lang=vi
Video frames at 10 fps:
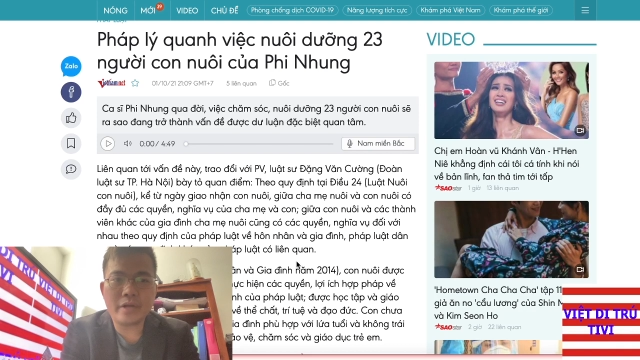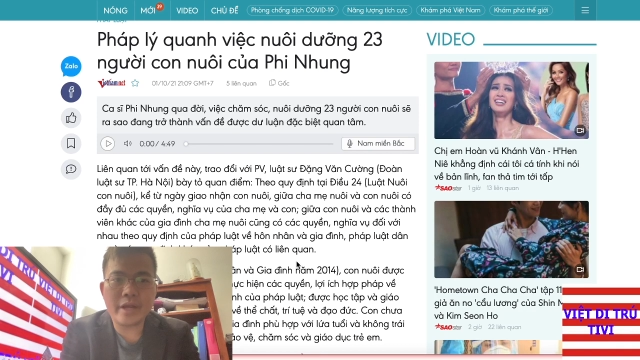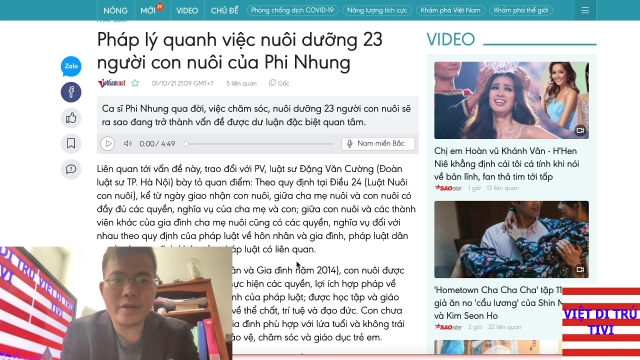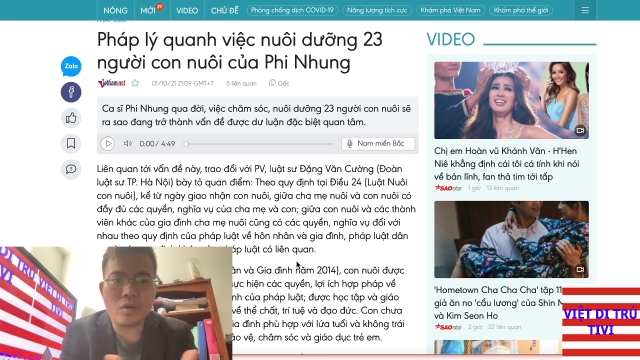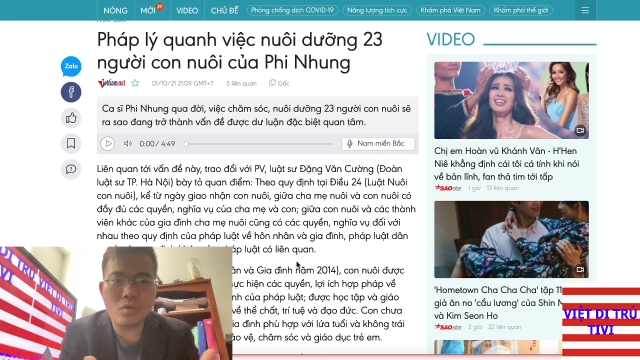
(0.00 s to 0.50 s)

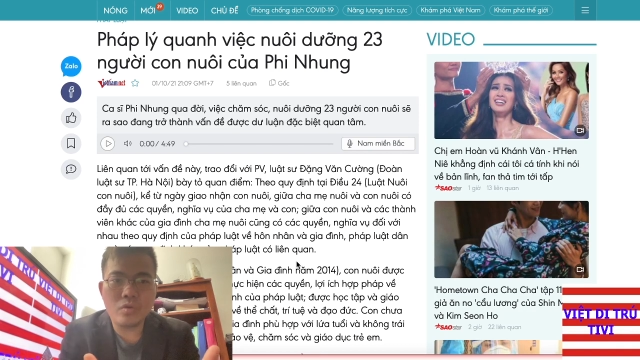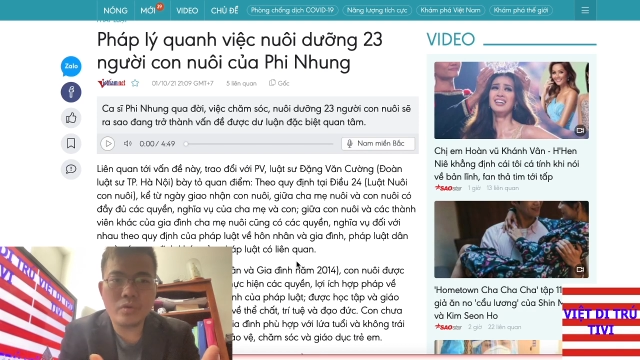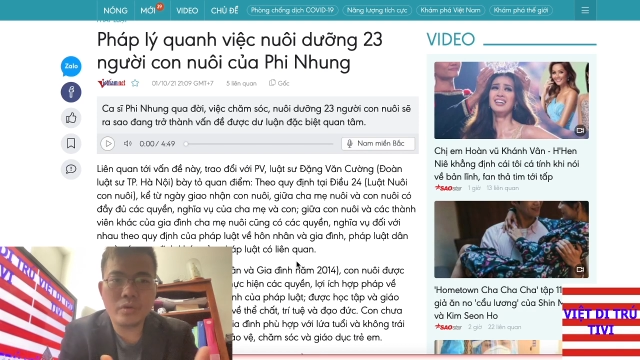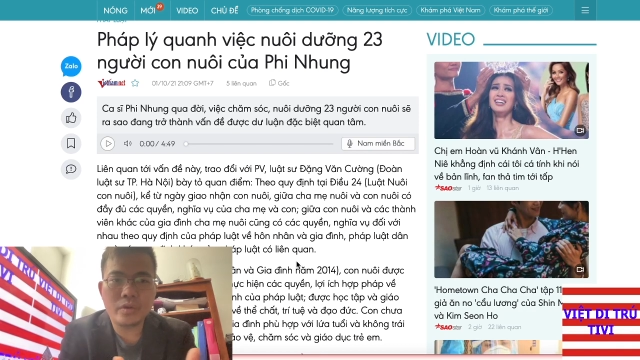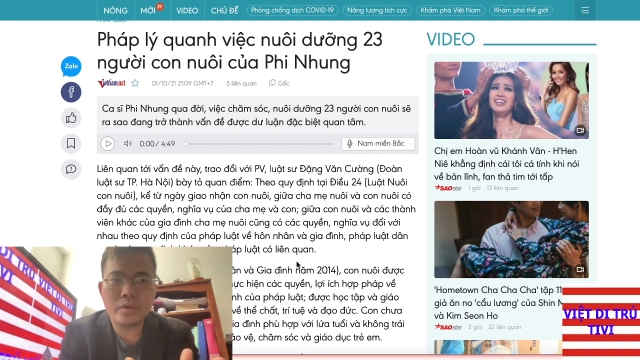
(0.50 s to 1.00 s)
đầy đủ
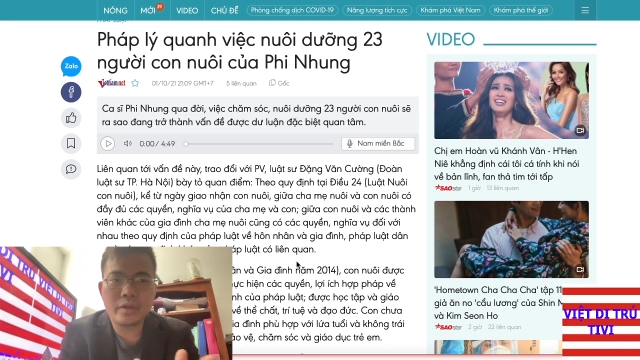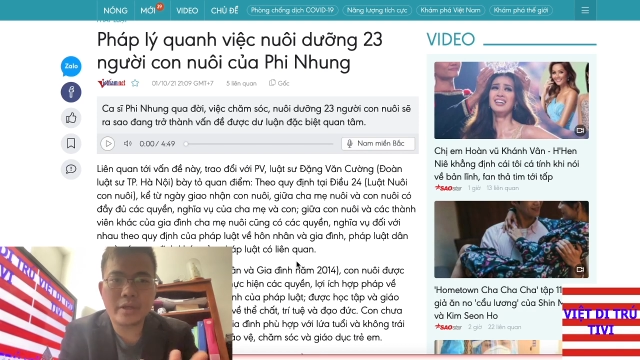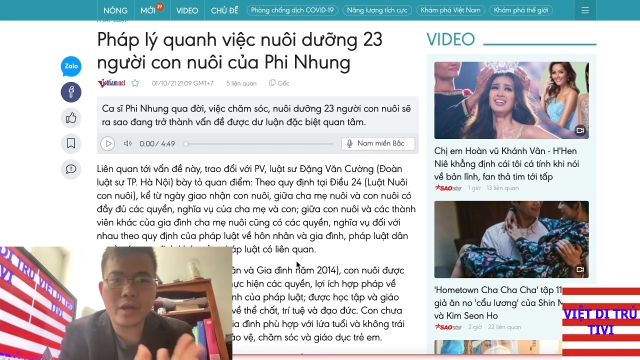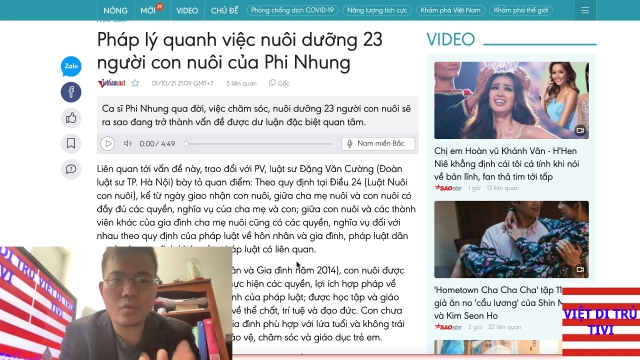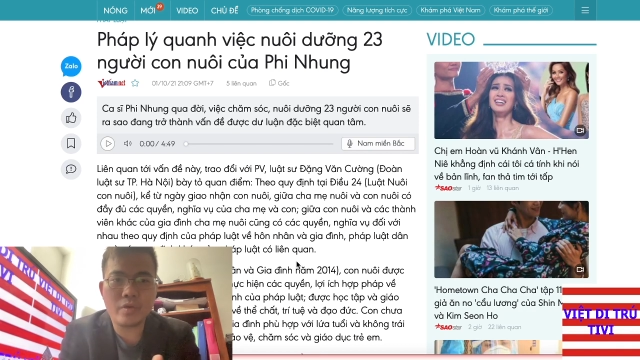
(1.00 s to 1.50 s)

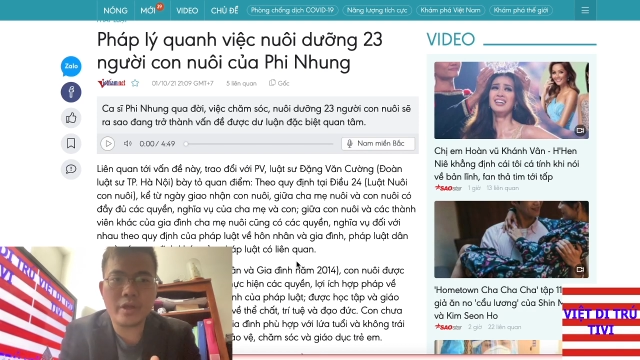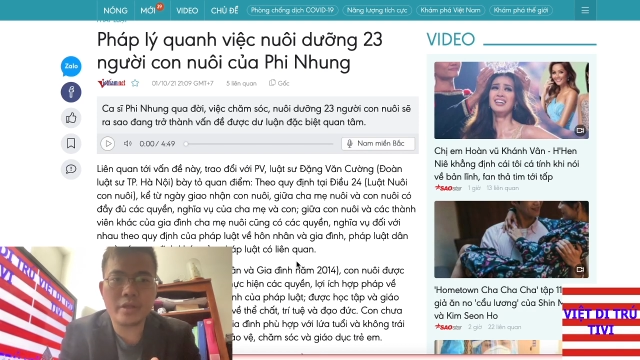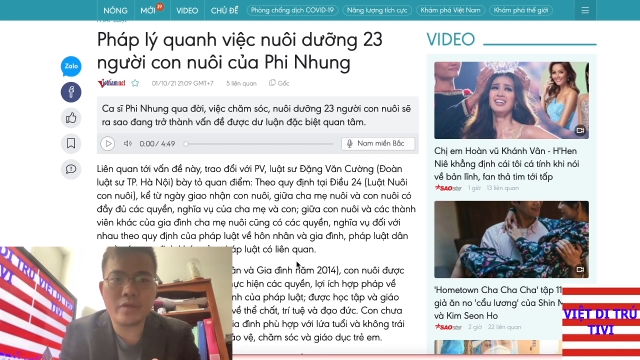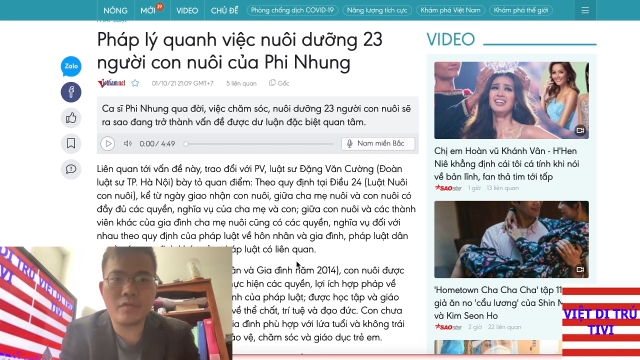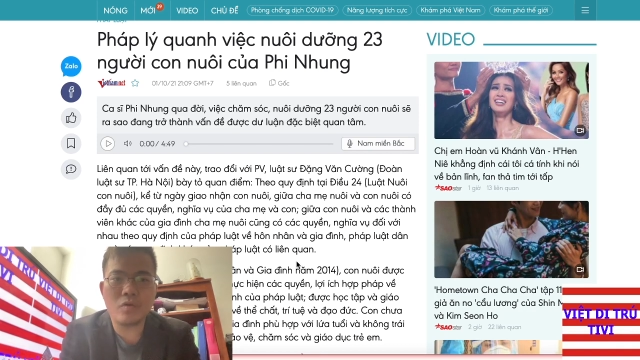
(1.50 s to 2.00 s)
các quyền
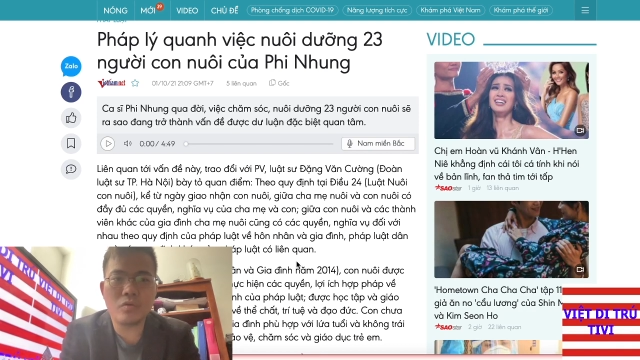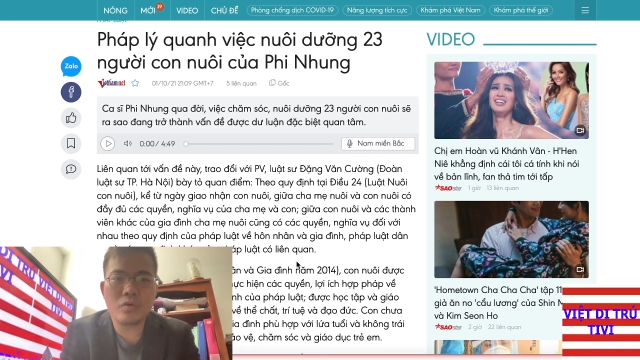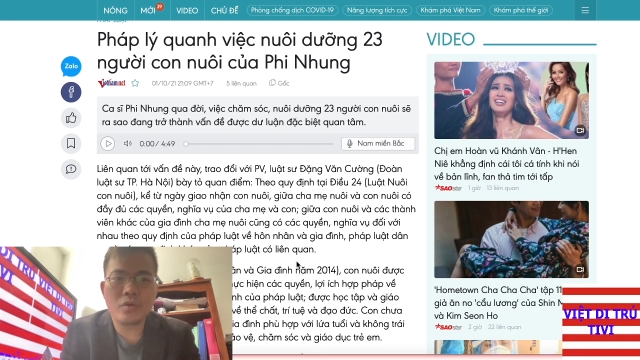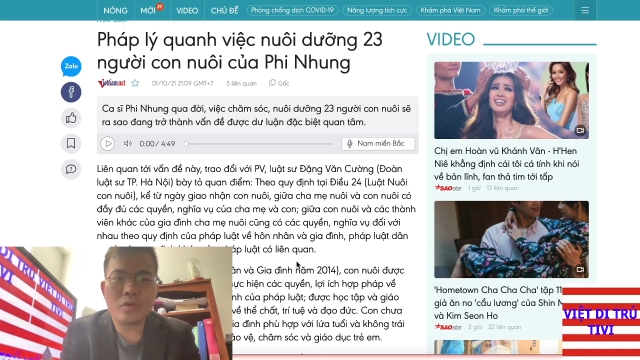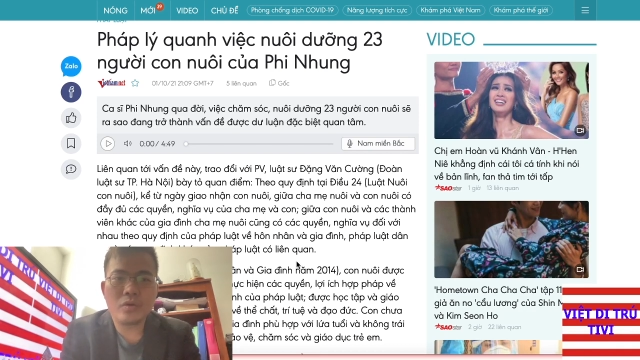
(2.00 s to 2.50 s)
nghĩa vụ
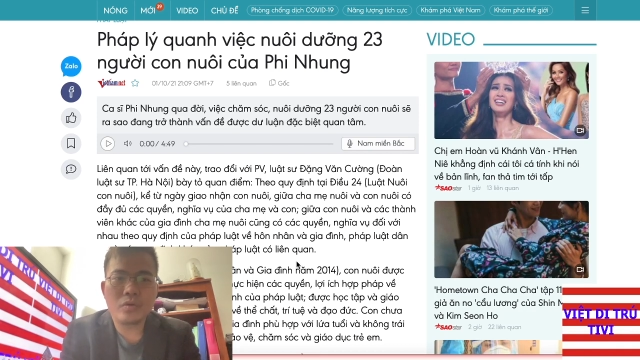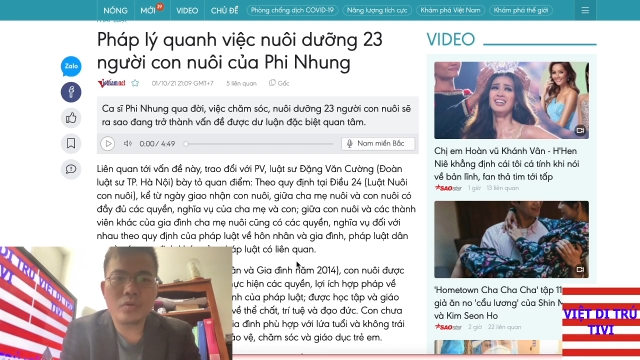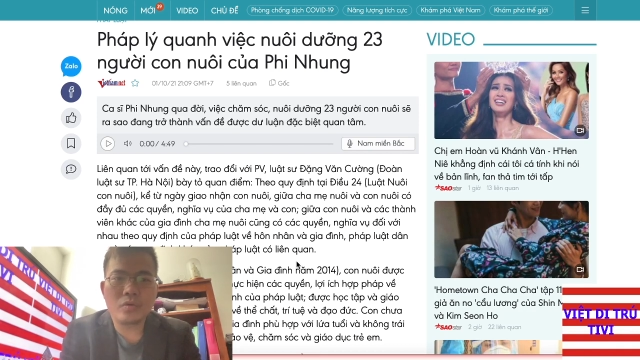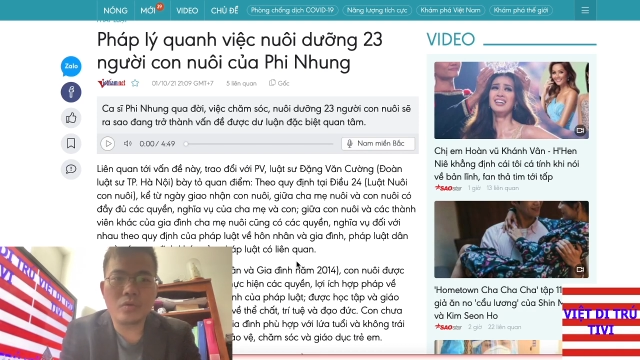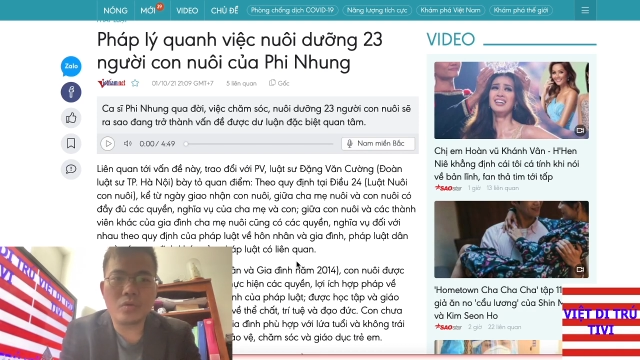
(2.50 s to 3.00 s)

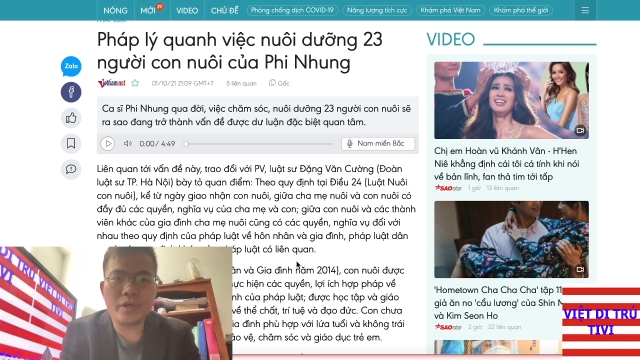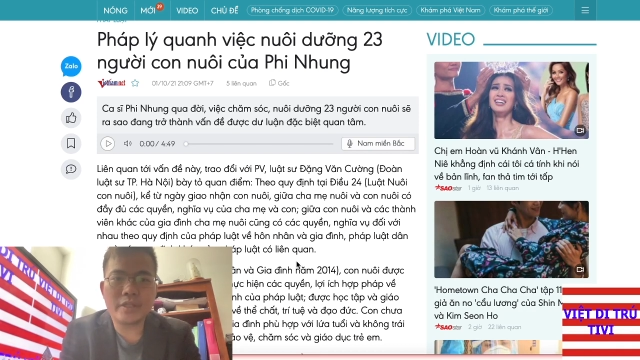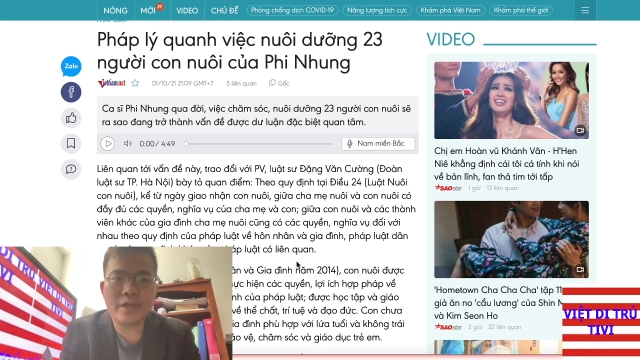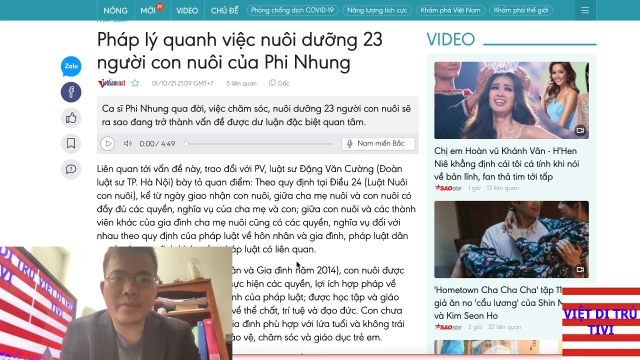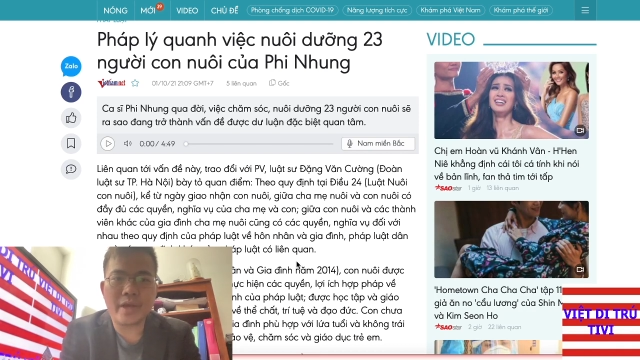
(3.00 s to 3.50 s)
của
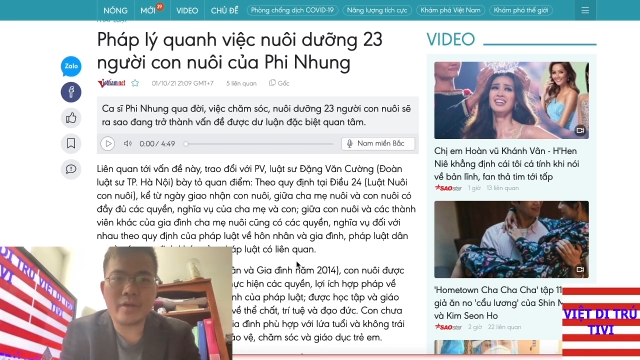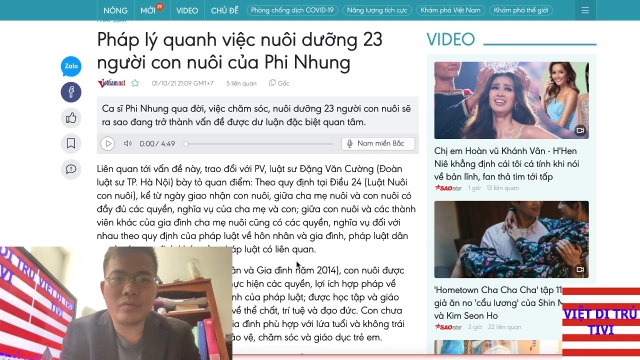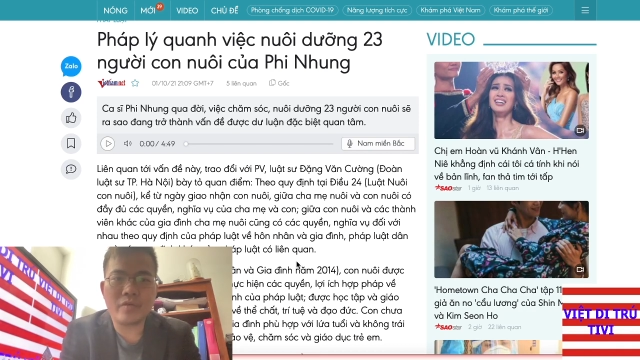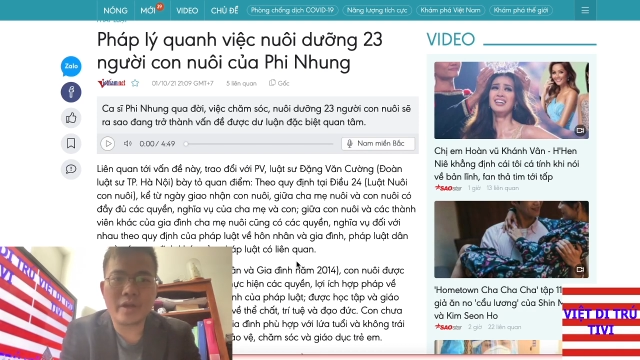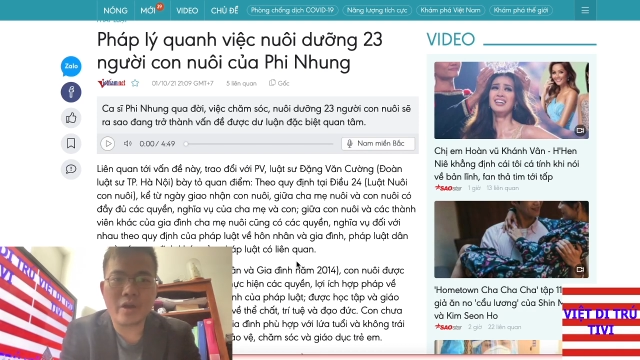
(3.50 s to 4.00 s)
cha mẹ
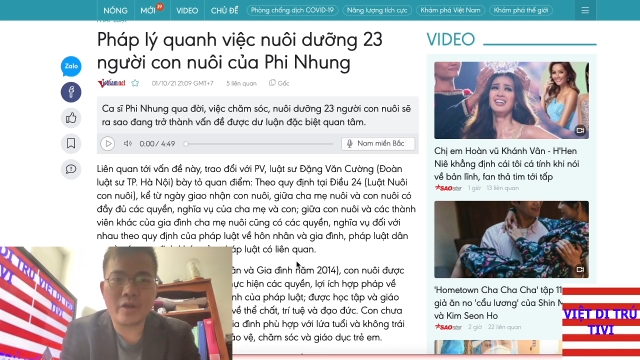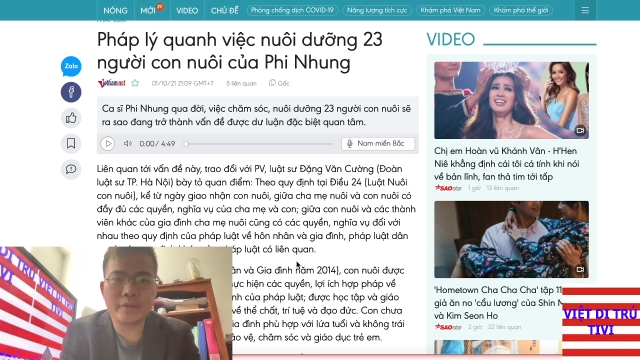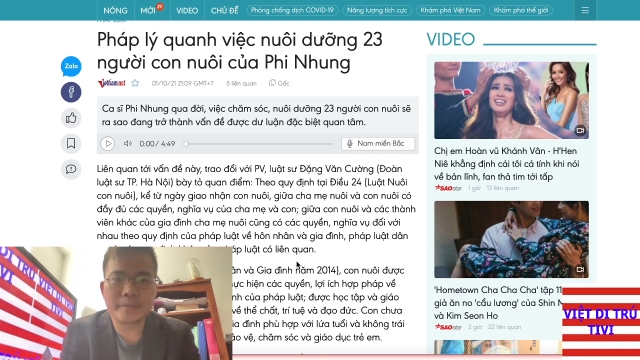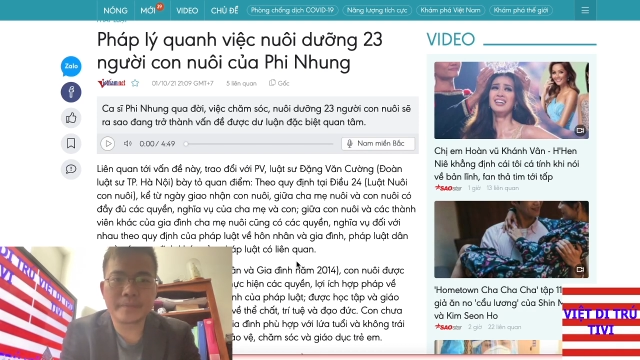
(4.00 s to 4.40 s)
và con